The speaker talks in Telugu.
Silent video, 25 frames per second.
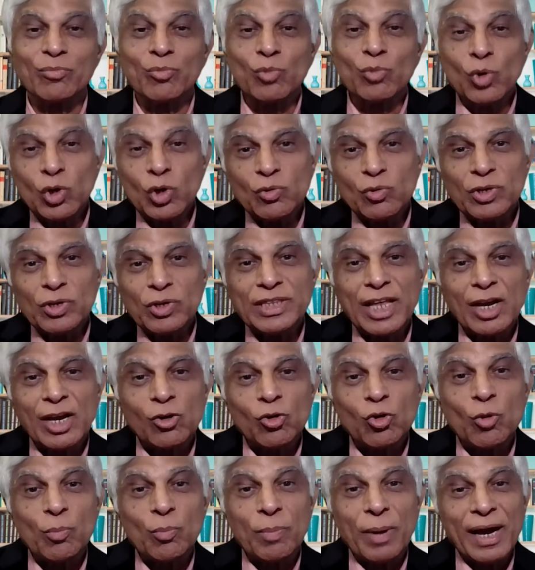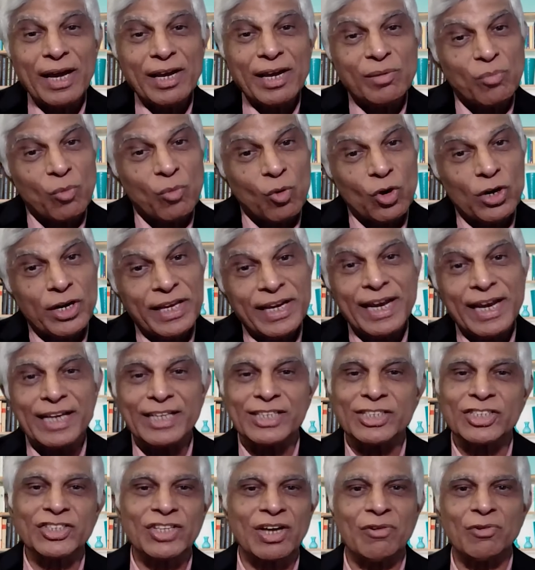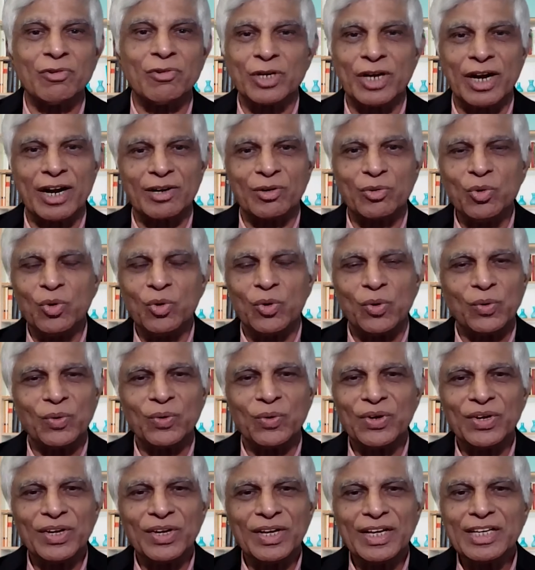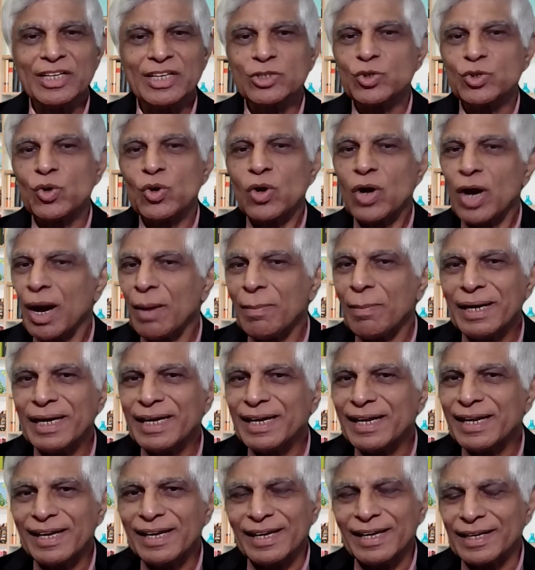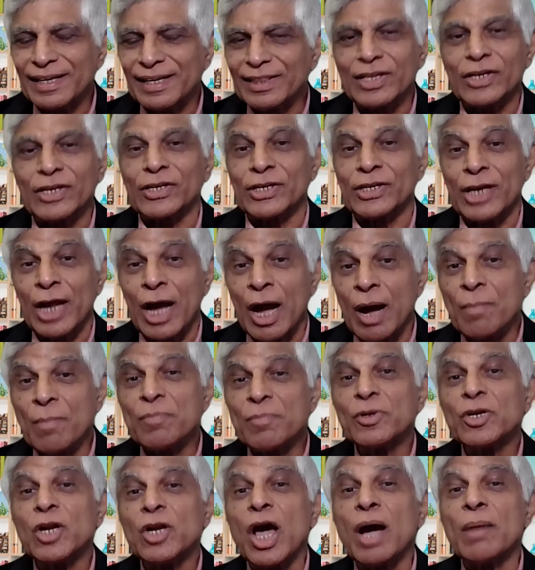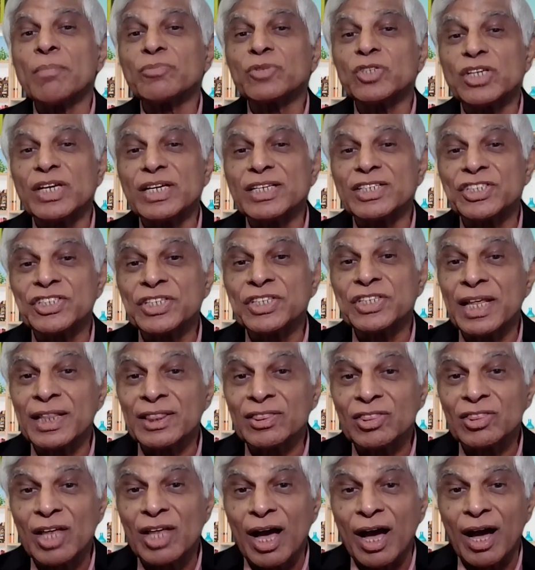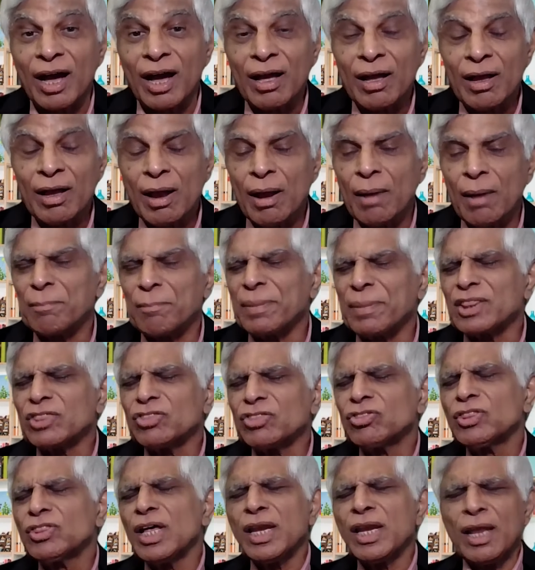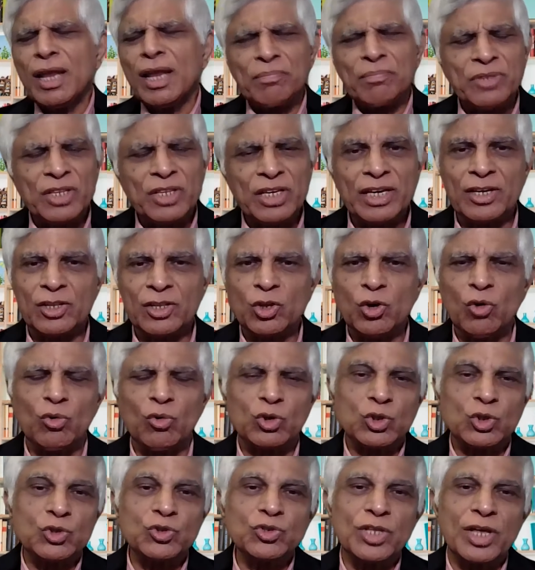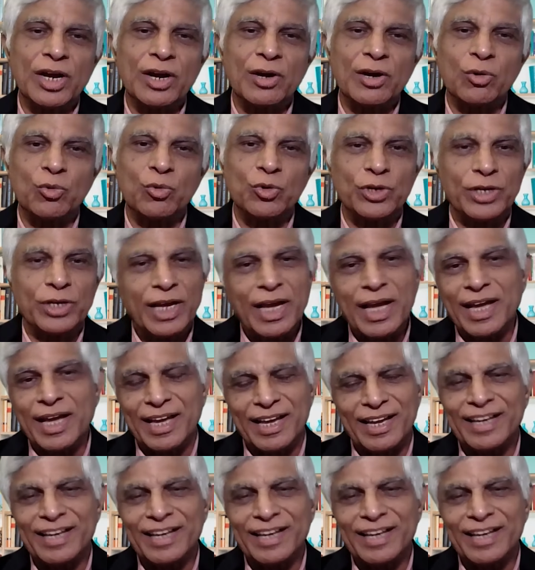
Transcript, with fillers: మూడు వందల రూపాయలు మోడీనే ఇస్తా ఉన్నాడు సో కాబట్టి ఇది టామ్ టామ్ చేసినంత పెద్ద లబ్ధి ఏదో వస్తుందని అనుకుంటే